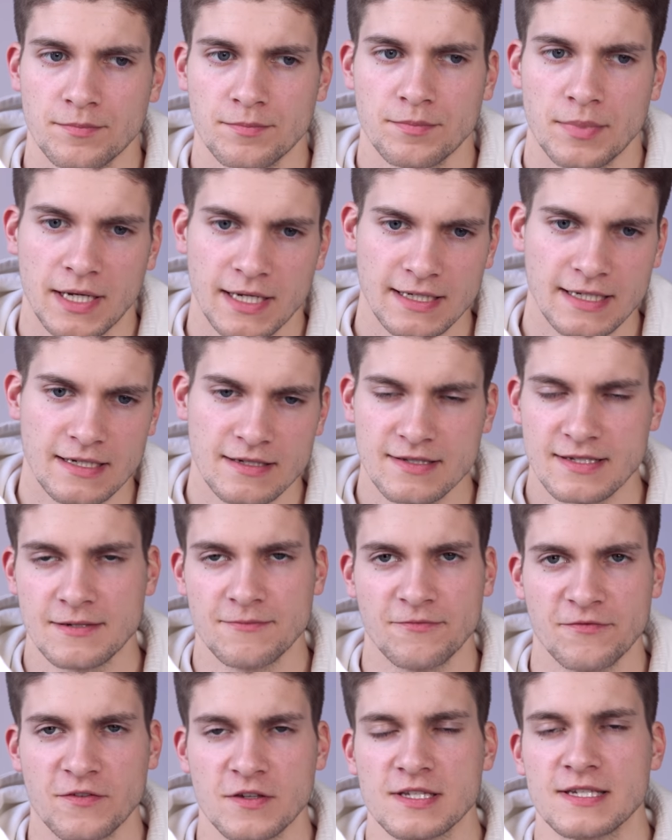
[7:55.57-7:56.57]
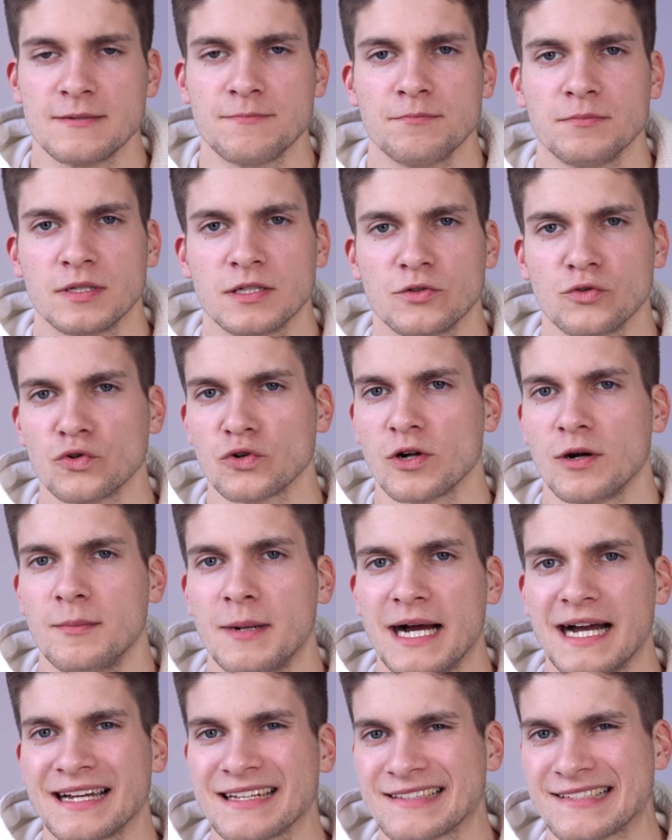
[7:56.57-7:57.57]
Bei der 747 mit
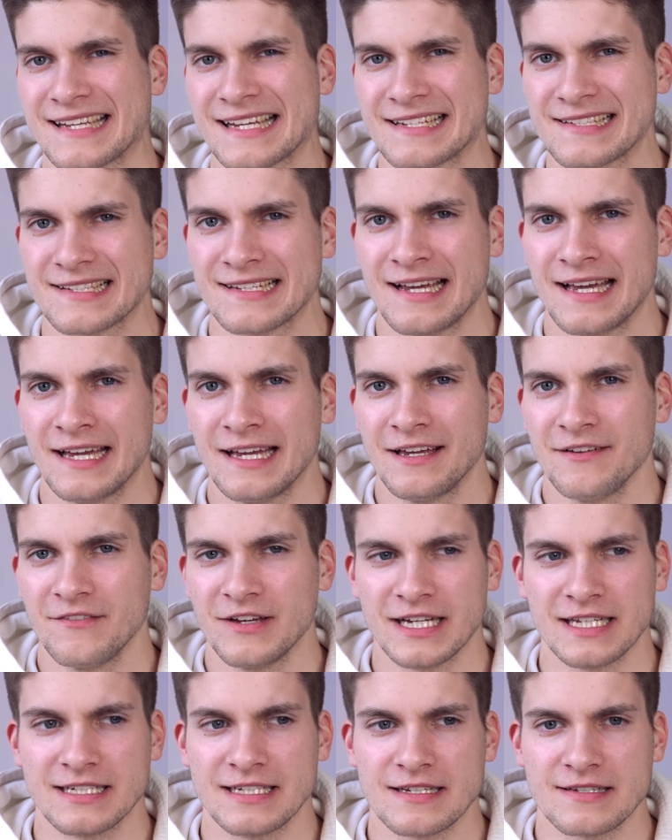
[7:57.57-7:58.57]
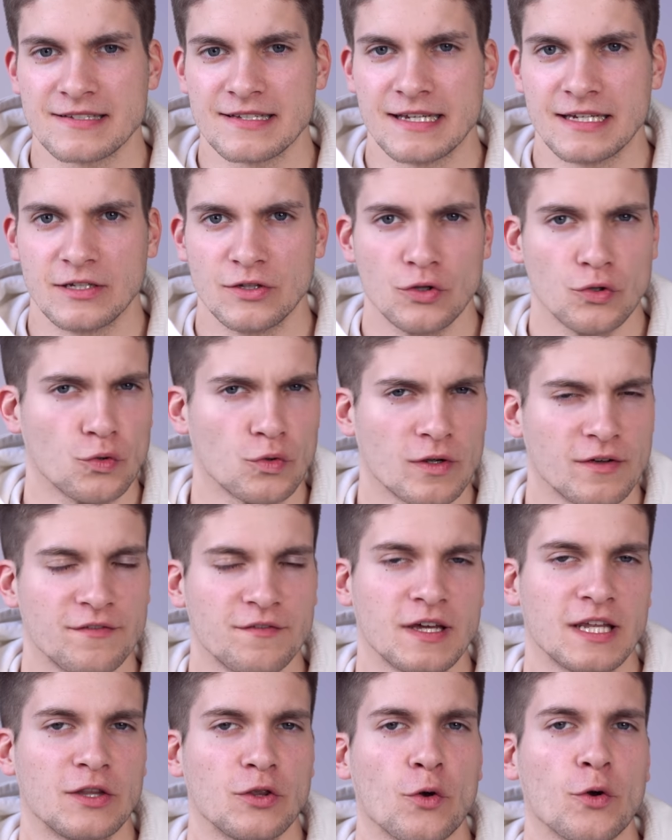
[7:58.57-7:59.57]
0,86 wären das dann
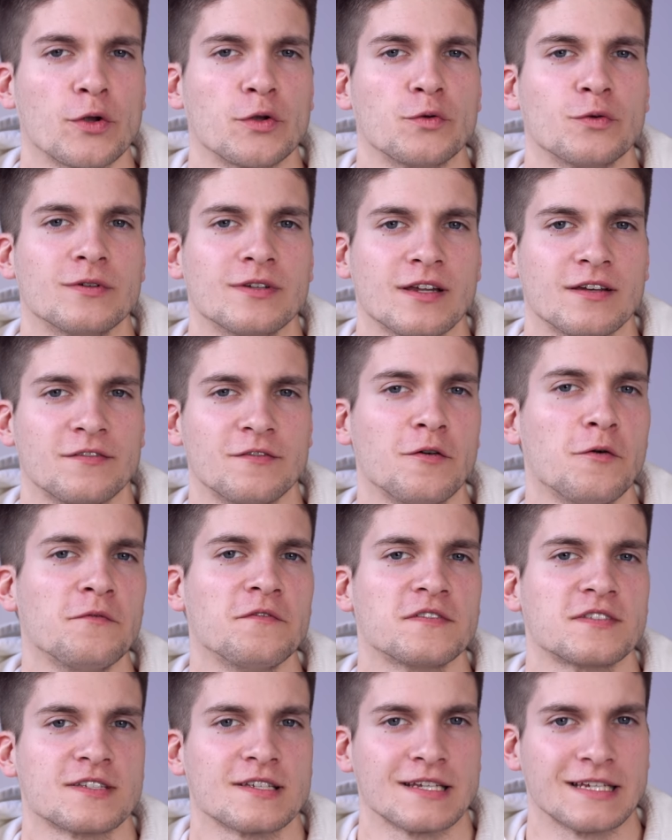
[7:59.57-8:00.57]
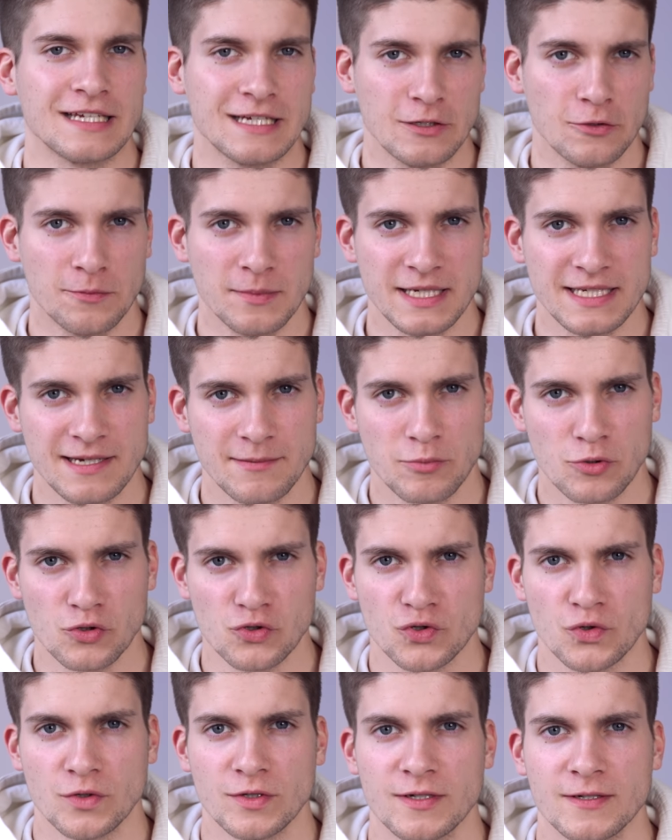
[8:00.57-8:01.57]
ungefähr 915 km pro
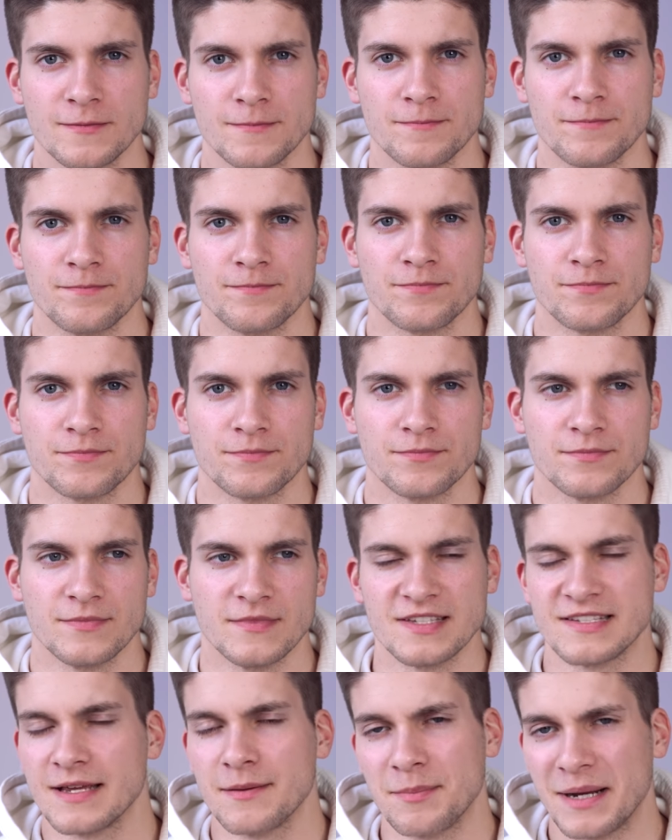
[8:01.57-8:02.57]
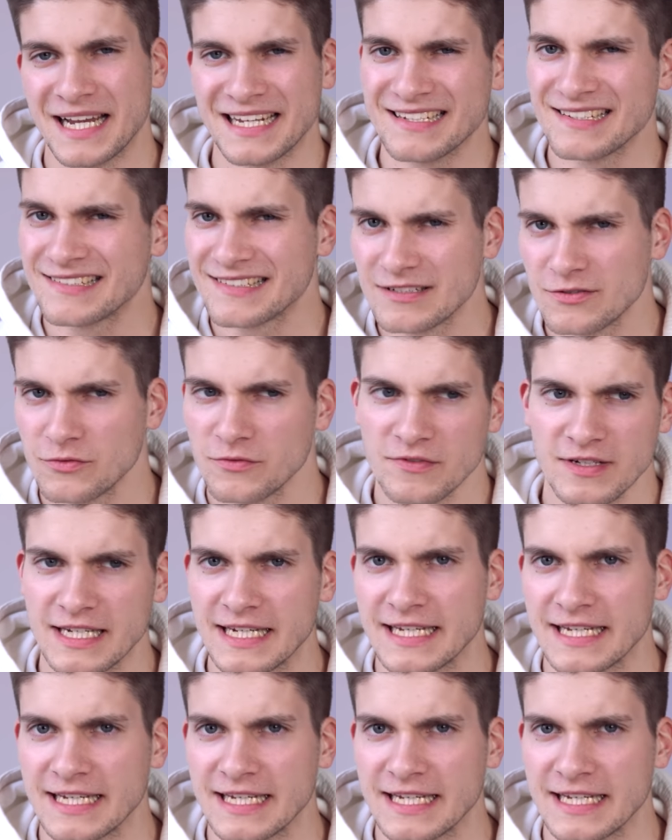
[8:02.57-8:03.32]
Stunde. Ist ja beides irgendwie